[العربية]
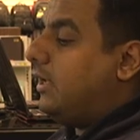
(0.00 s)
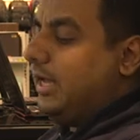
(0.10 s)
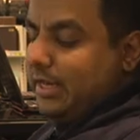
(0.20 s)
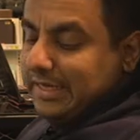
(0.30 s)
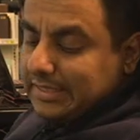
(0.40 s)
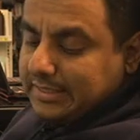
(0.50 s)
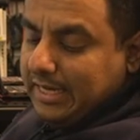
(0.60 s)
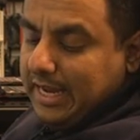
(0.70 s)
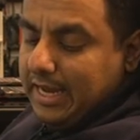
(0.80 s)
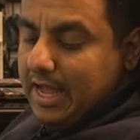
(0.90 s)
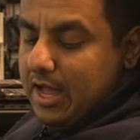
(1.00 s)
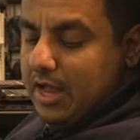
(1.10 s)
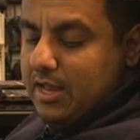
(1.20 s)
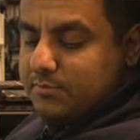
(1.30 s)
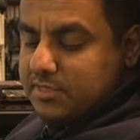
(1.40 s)
يعني الطريقه
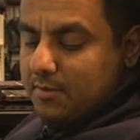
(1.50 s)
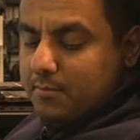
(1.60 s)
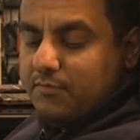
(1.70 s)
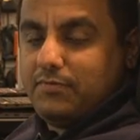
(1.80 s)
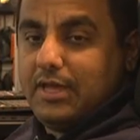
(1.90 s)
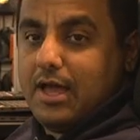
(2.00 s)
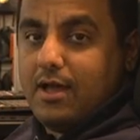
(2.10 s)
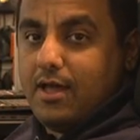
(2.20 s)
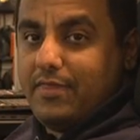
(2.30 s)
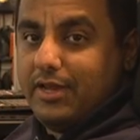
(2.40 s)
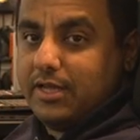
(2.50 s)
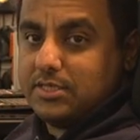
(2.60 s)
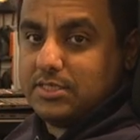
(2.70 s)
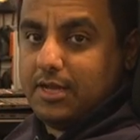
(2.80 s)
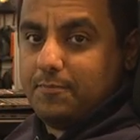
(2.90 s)
اللي مصمم فيها هذا
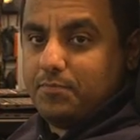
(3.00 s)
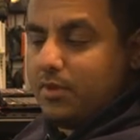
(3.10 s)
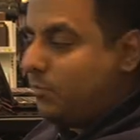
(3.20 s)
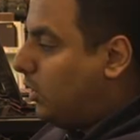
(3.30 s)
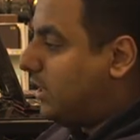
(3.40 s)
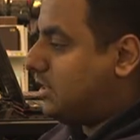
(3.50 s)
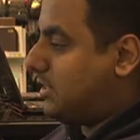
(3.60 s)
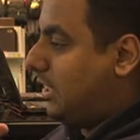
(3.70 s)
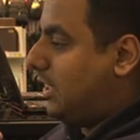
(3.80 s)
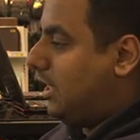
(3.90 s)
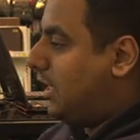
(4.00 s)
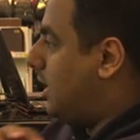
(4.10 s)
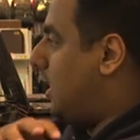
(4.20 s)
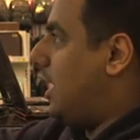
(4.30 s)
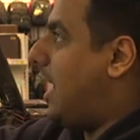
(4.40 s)
الكرسي مو الكرسي
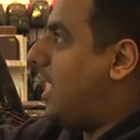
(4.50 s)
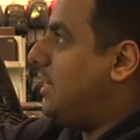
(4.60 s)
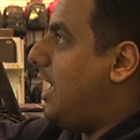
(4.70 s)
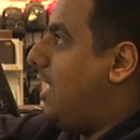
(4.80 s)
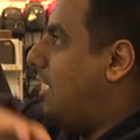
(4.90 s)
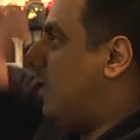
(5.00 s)
هذا